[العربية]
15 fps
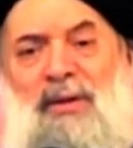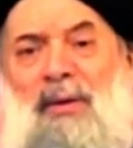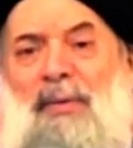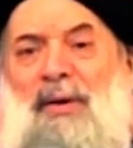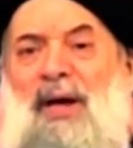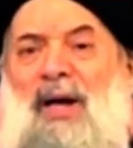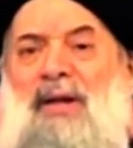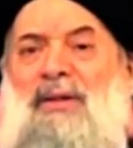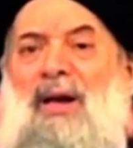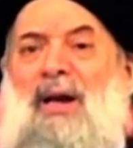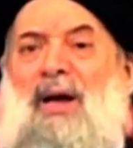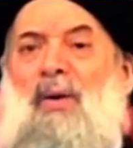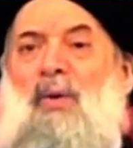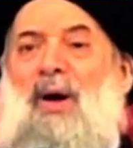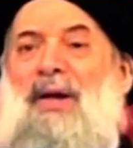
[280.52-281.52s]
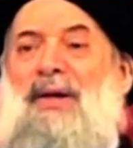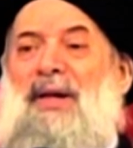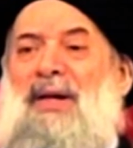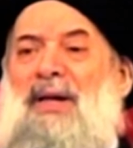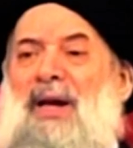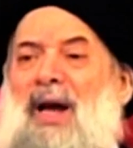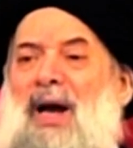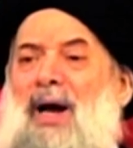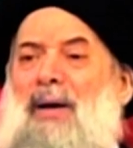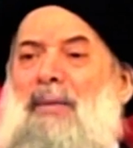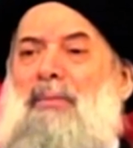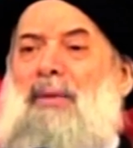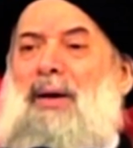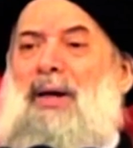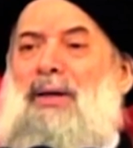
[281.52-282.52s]
طبيعة القوانين
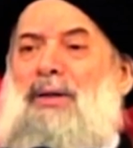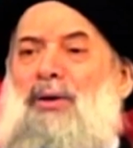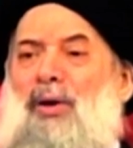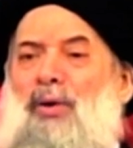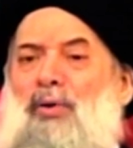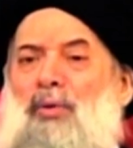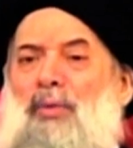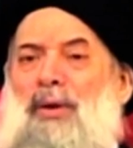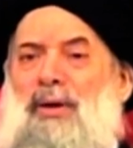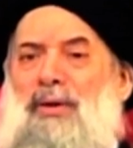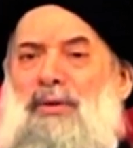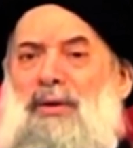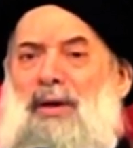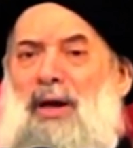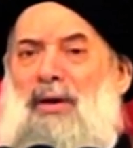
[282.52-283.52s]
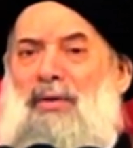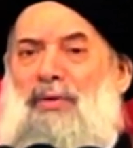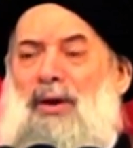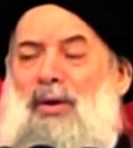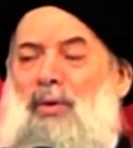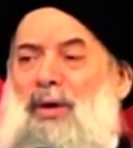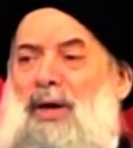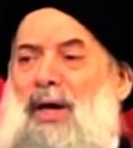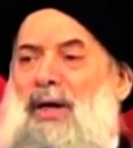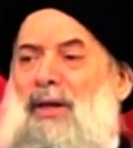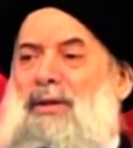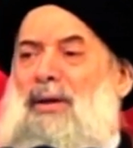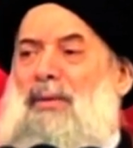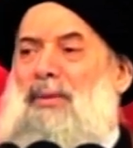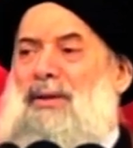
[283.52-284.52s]
العامة اللي تحكم الإنسان فلو
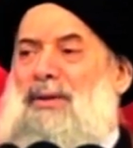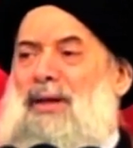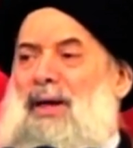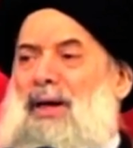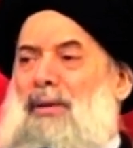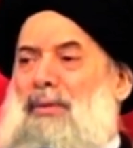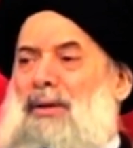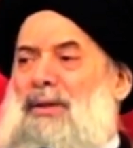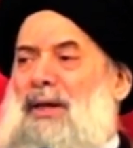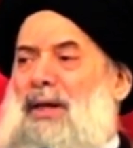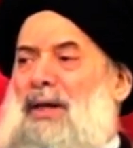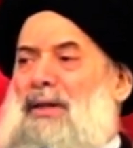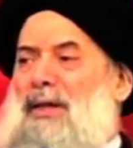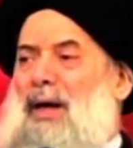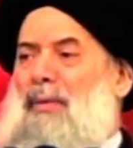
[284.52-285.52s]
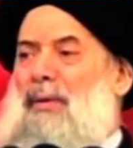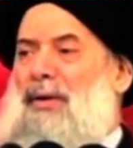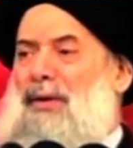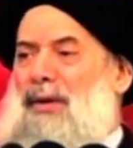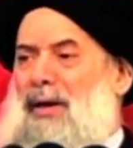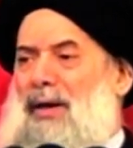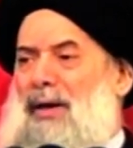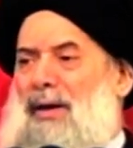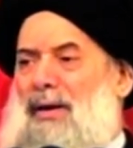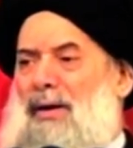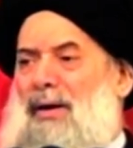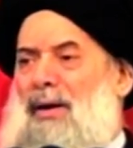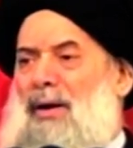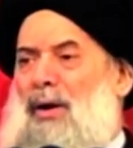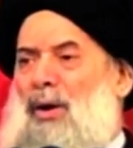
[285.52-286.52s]
كانت المسألة مسألة عبثية
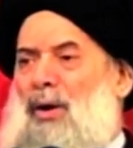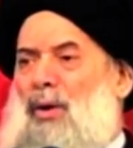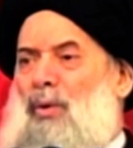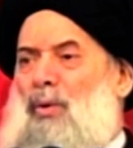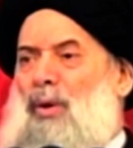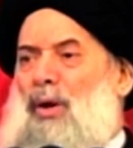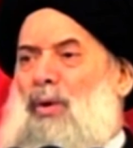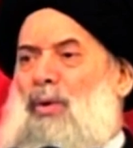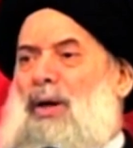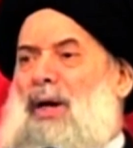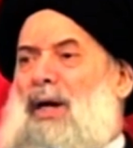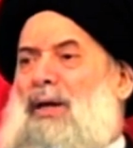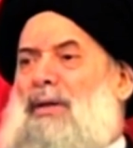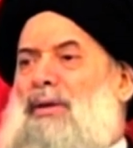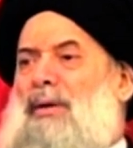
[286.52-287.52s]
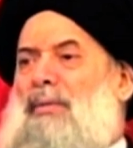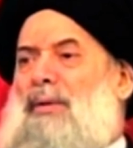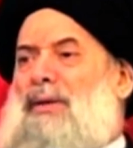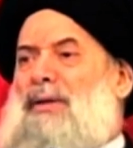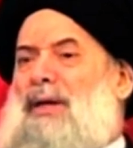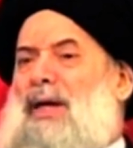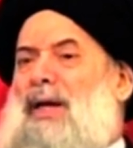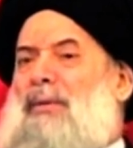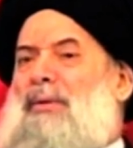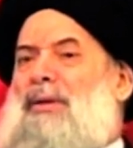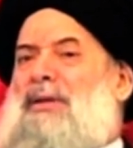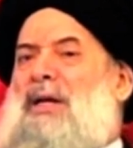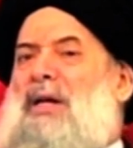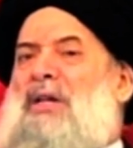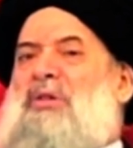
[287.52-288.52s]
ولو كانت المسألة
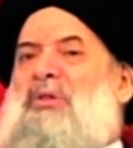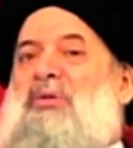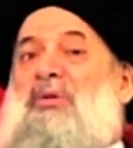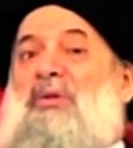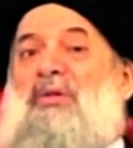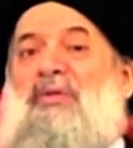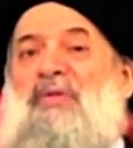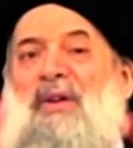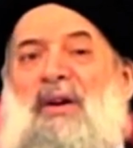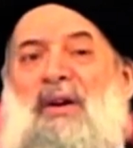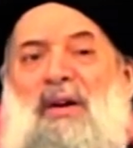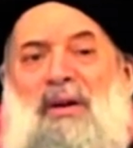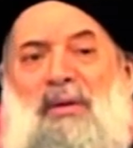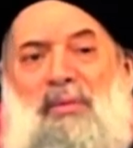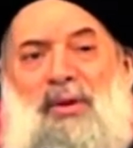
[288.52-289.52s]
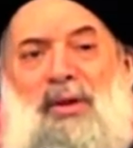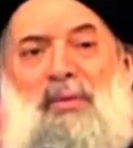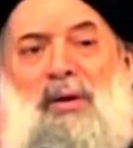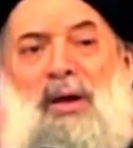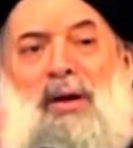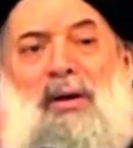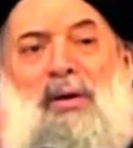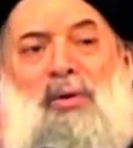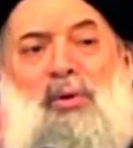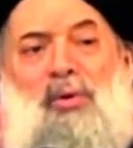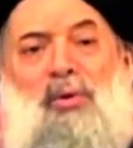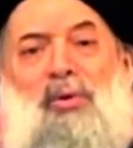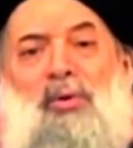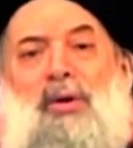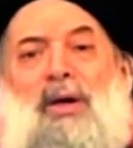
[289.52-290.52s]
مسألة صدفة مثل ما
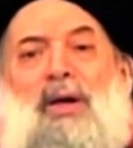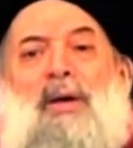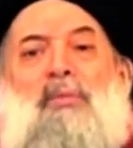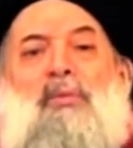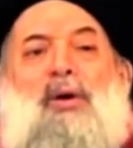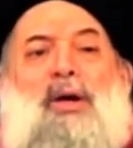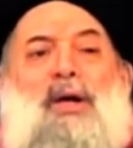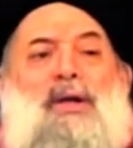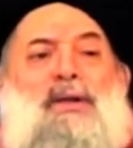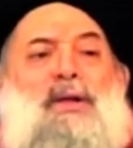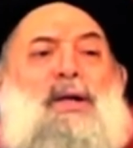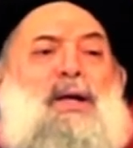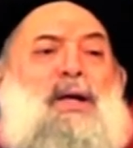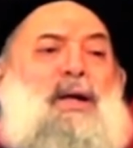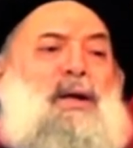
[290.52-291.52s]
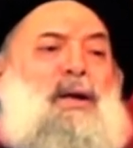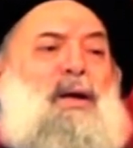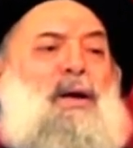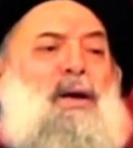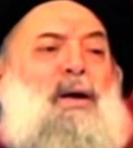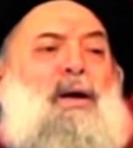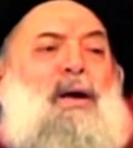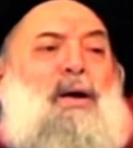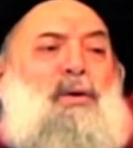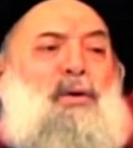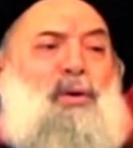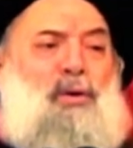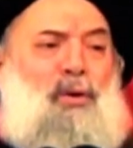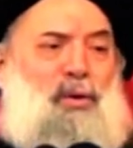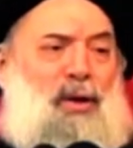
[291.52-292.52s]
يقولون الملحدين أن
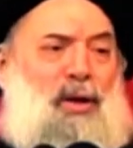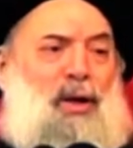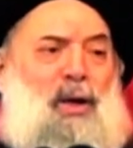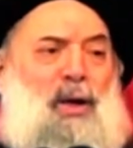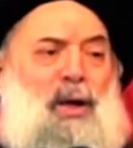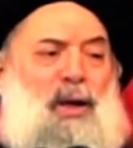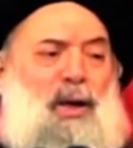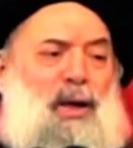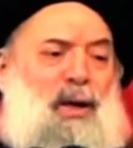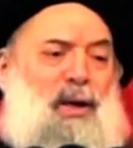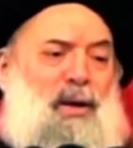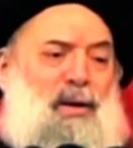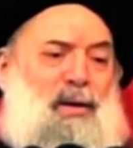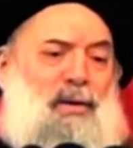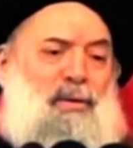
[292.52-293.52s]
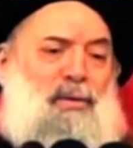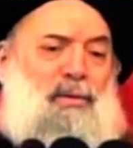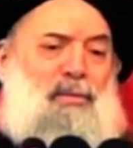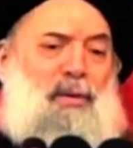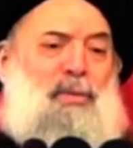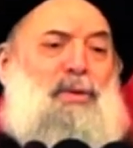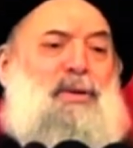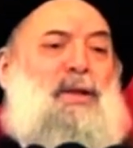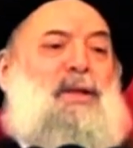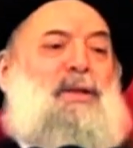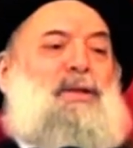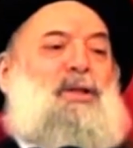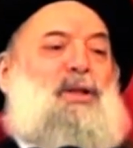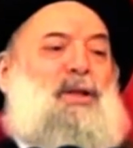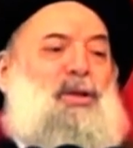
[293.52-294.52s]
الكون خلق هيك ما بصير
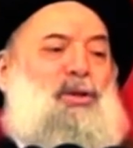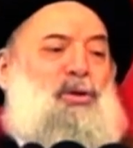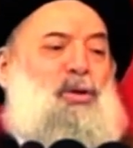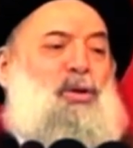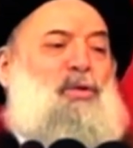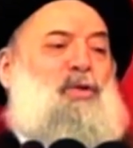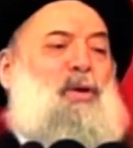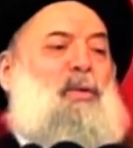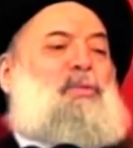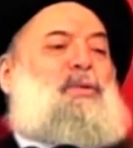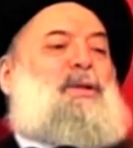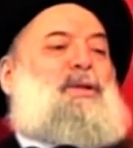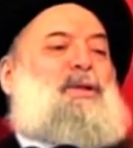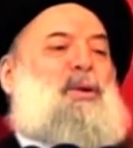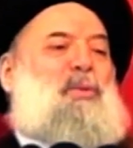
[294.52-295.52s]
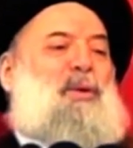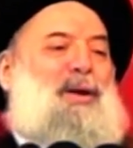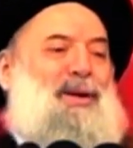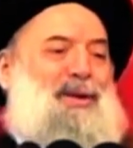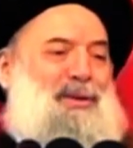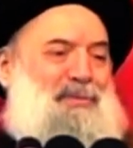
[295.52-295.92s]
الصدفة ما بتستمر